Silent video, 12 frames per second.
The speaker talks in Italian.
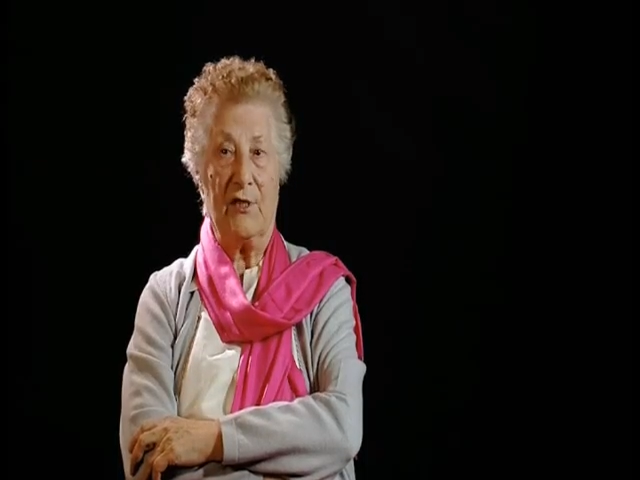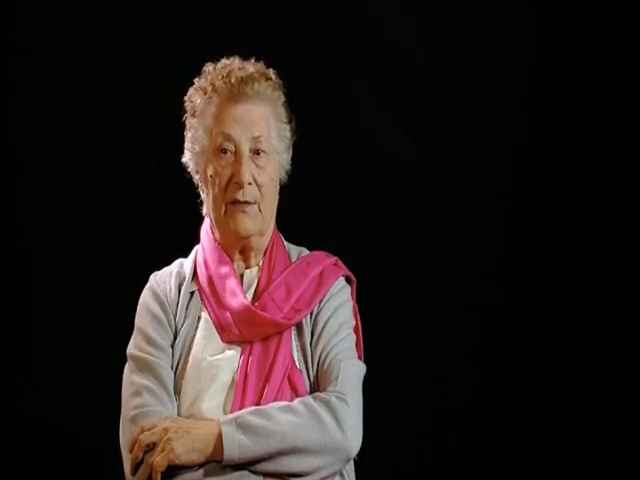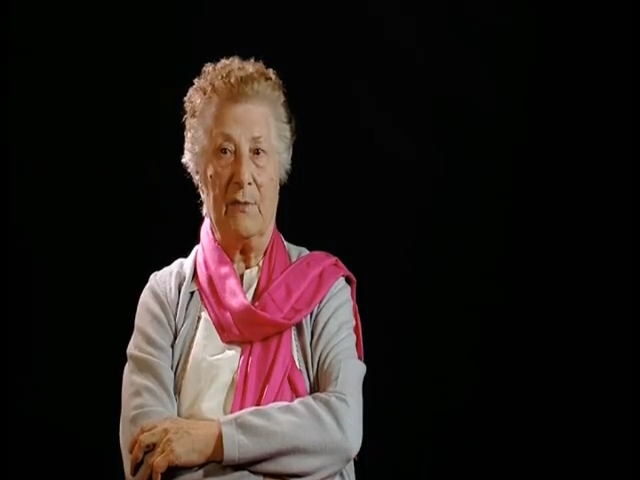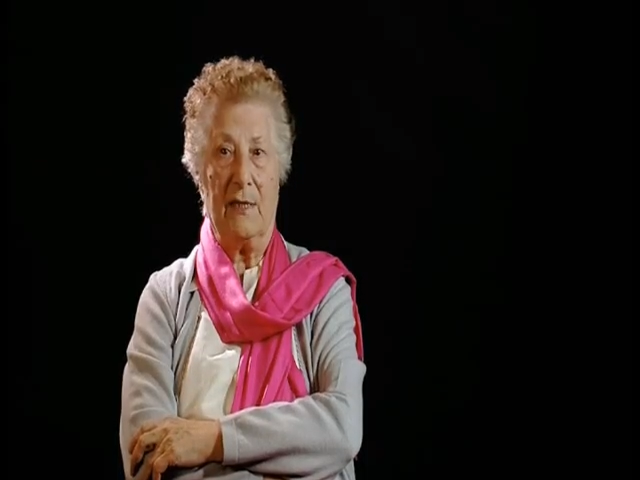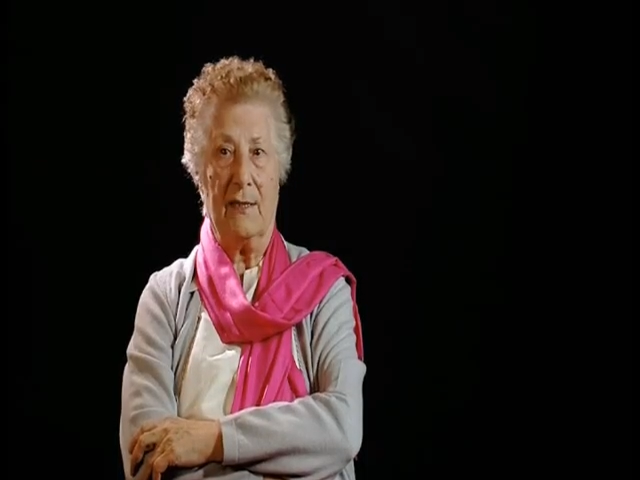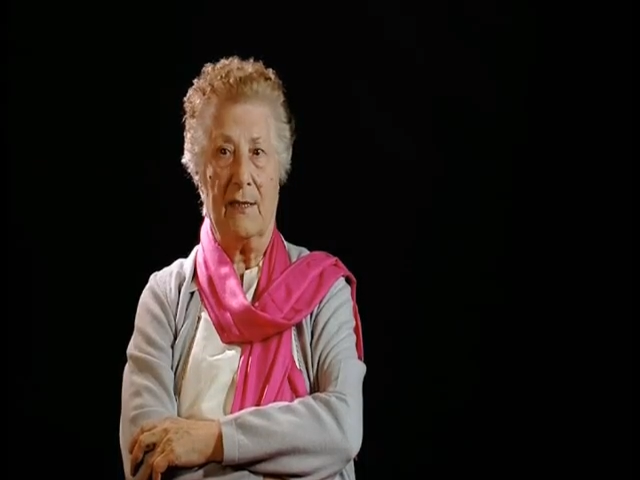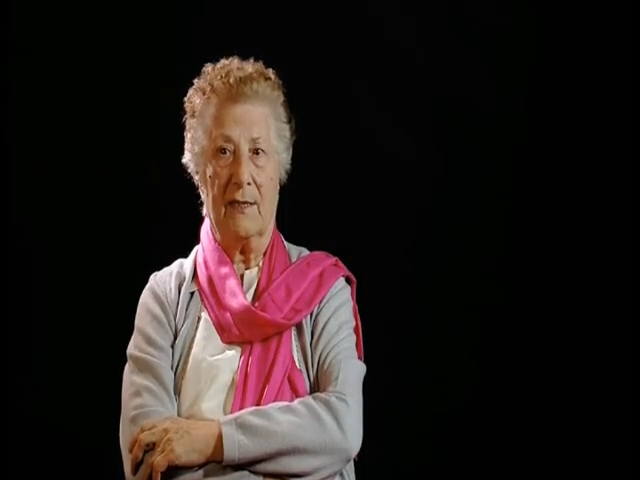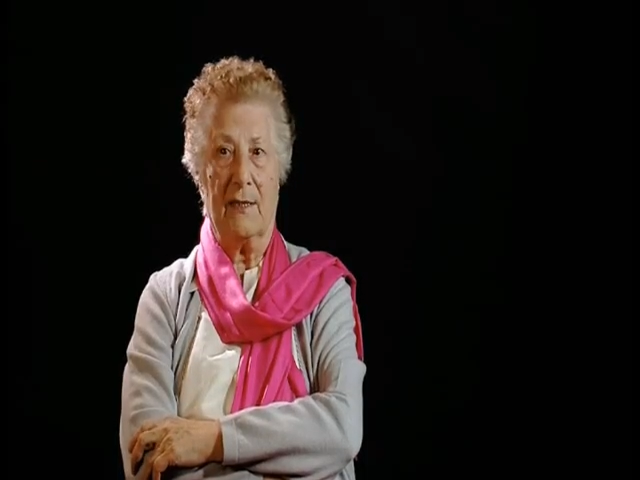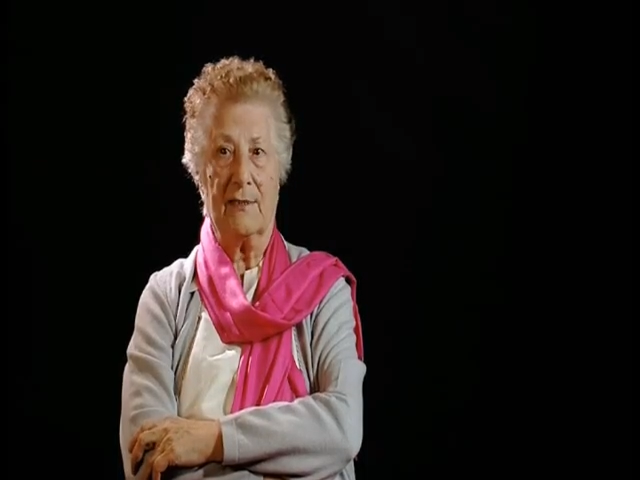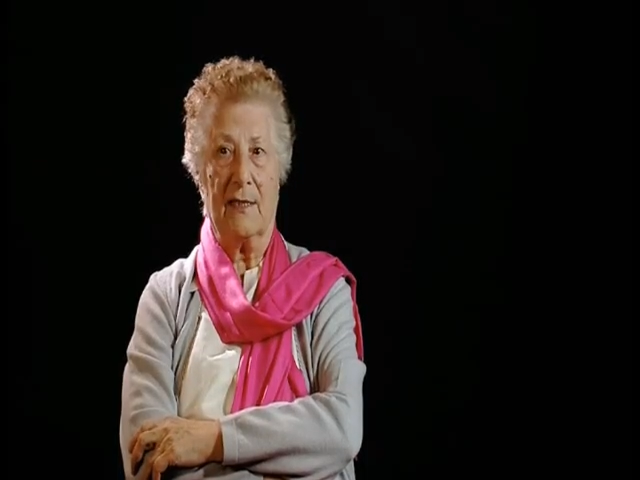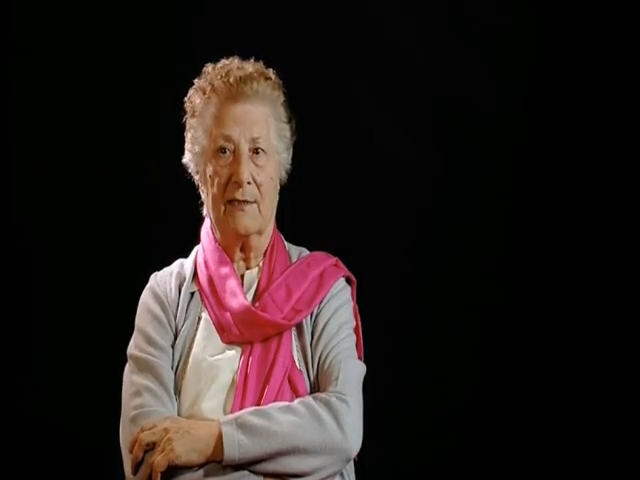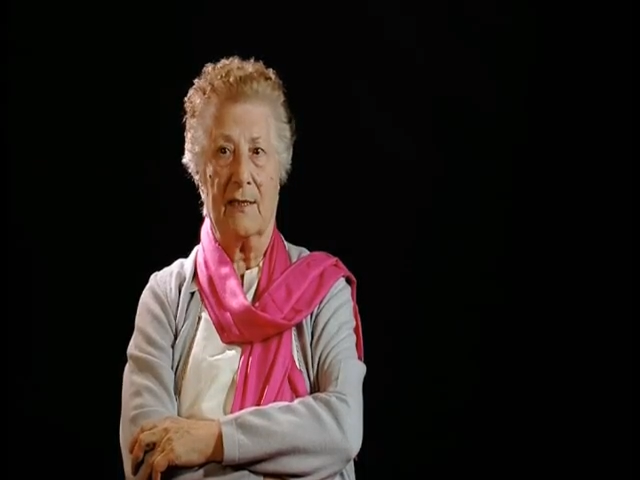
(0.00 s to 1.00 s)
dicembre
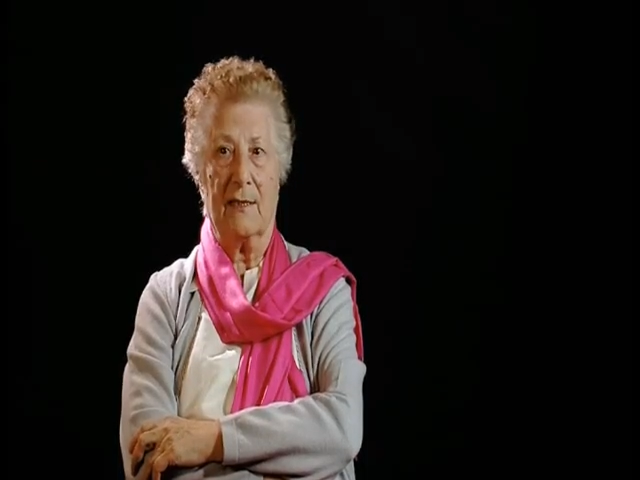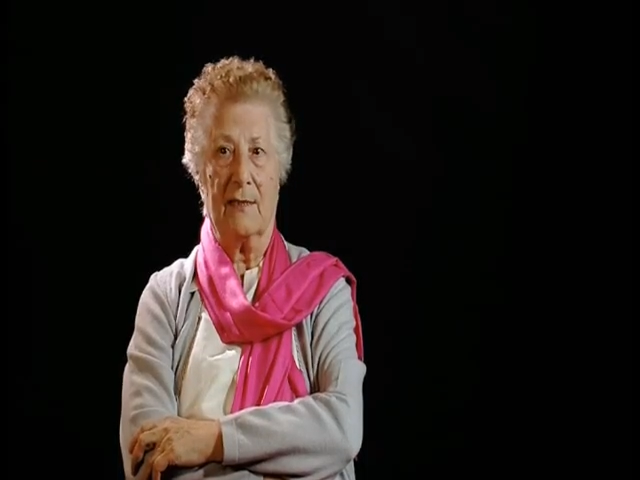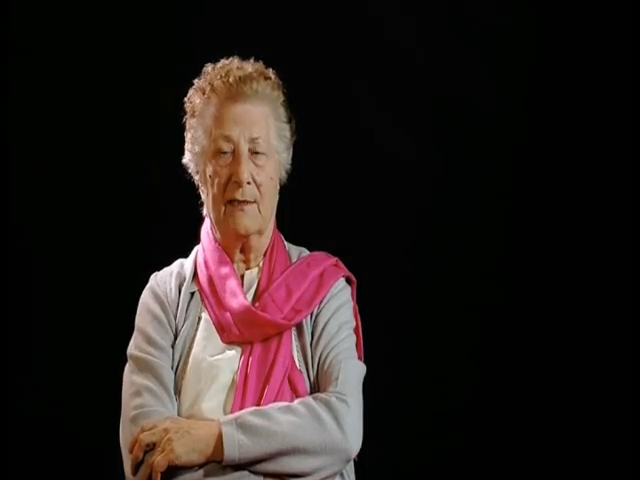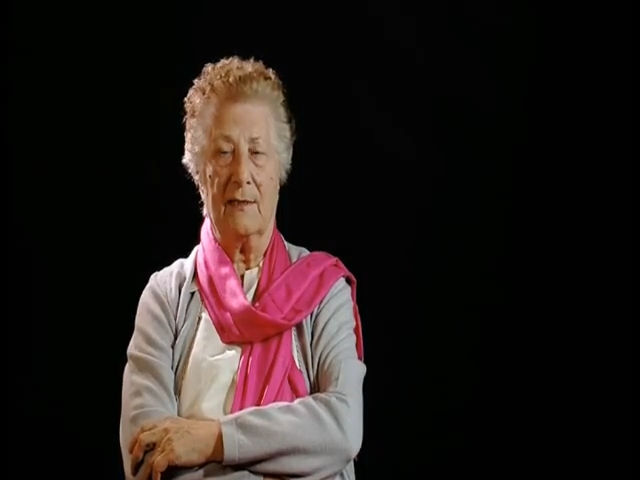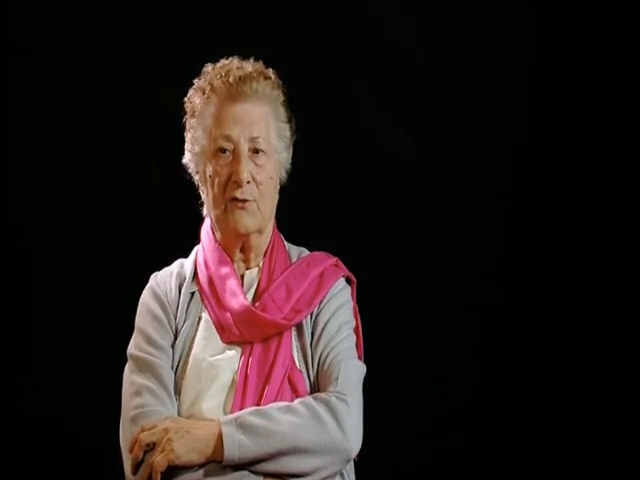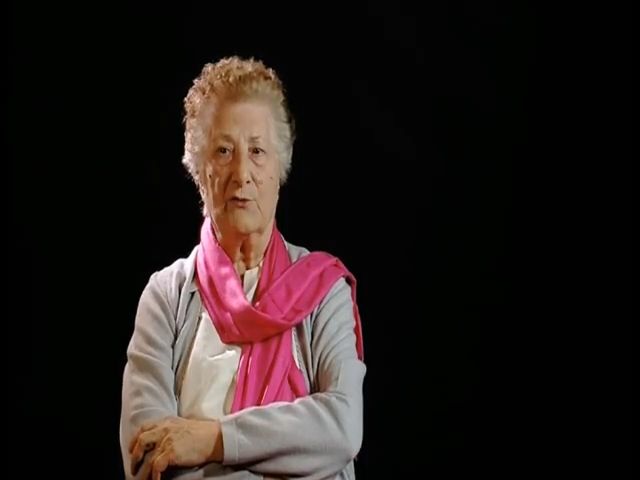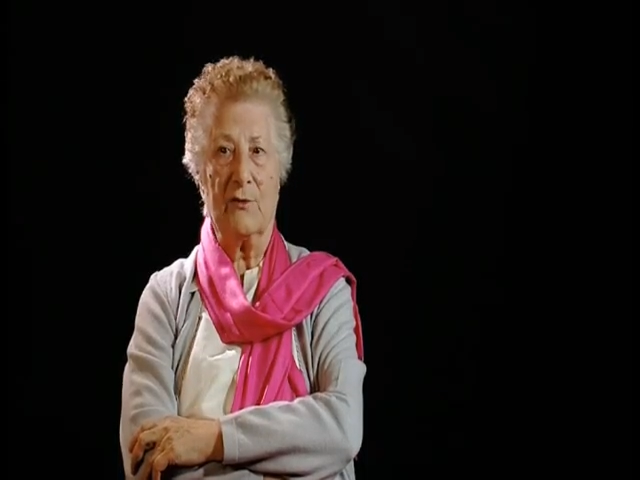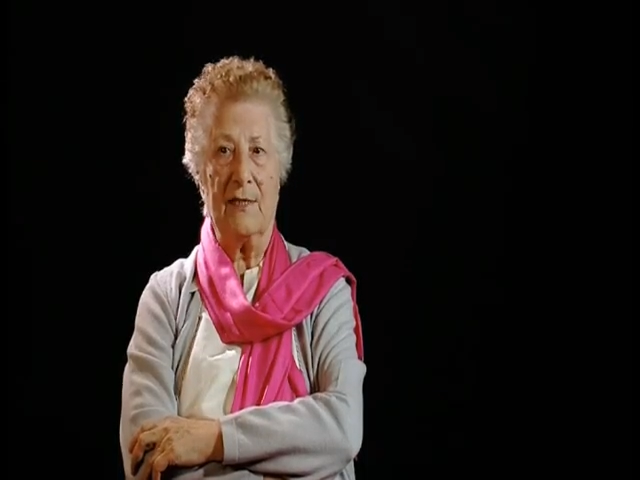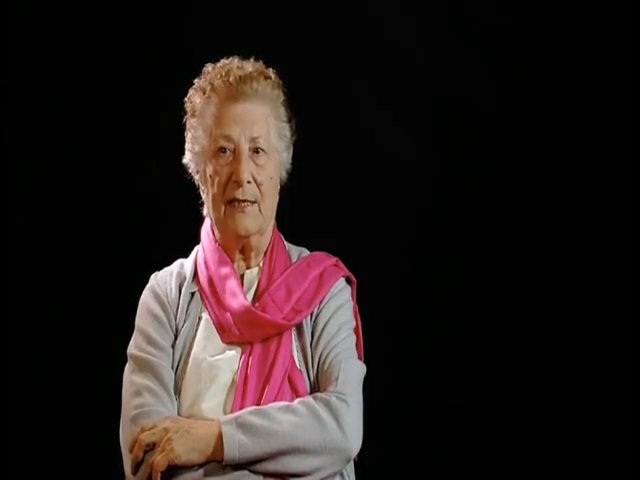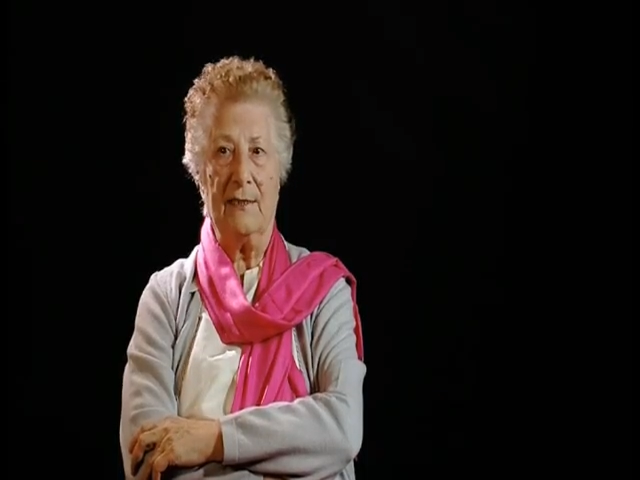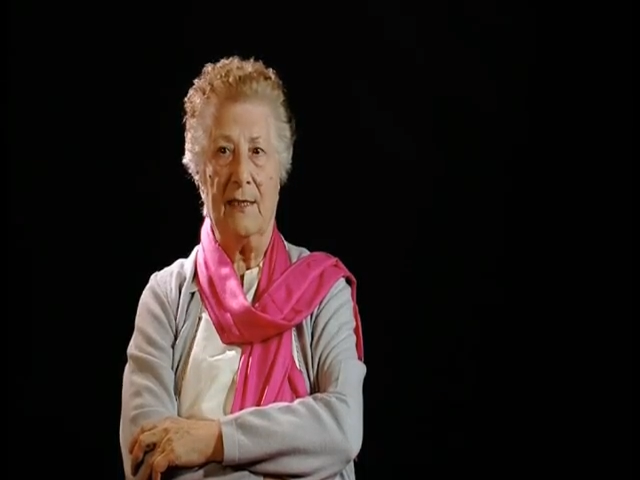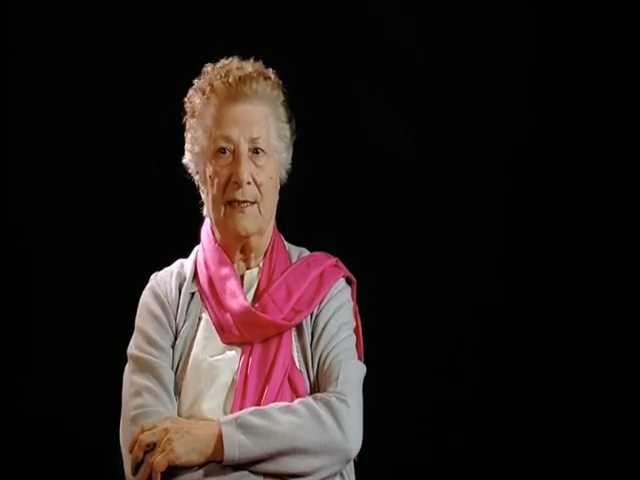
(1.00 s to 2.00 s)
è stata la
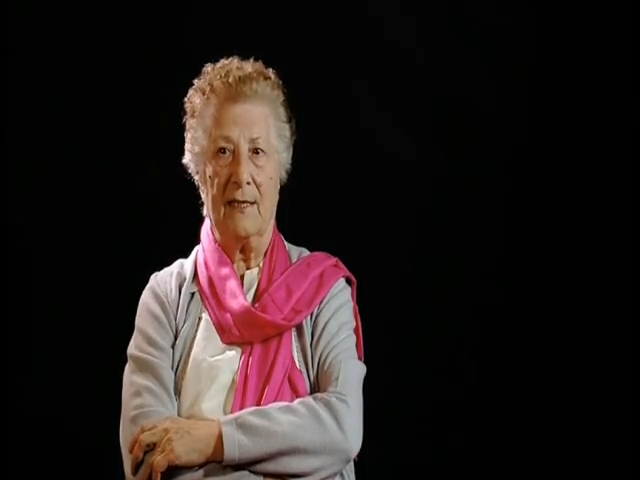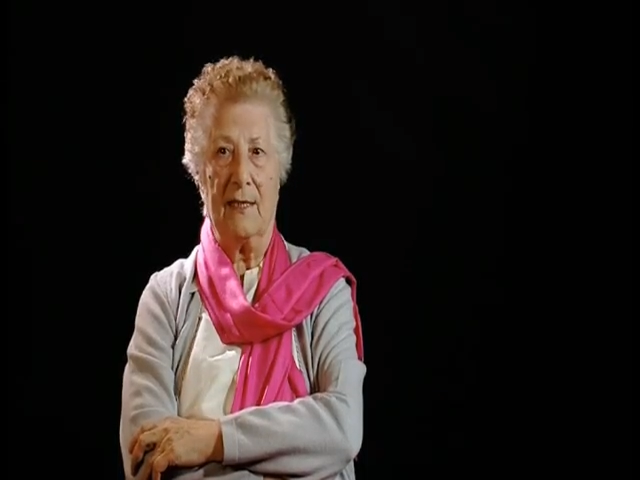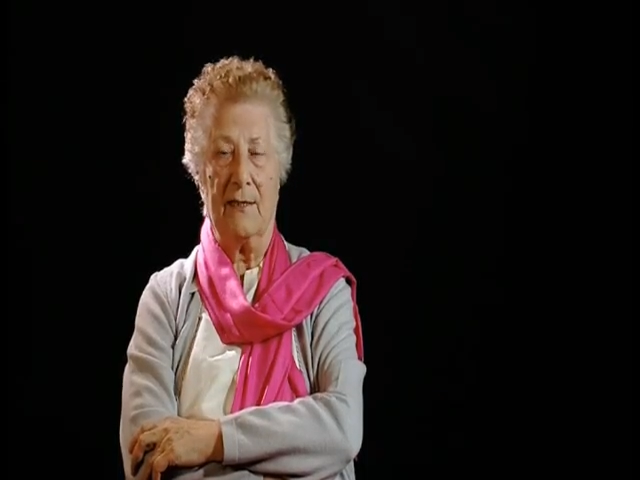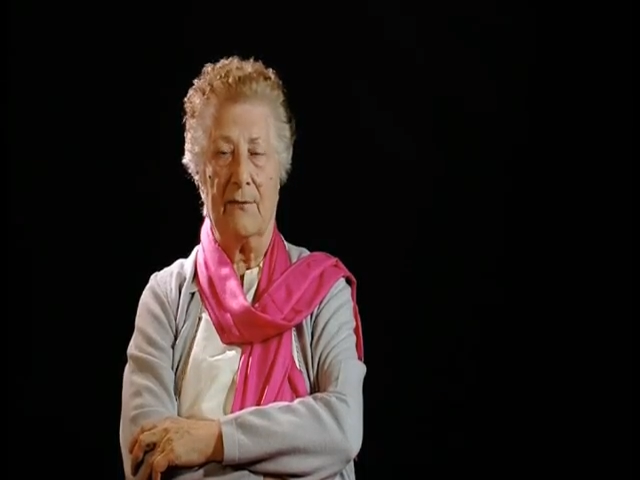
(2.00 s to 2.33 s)
giornata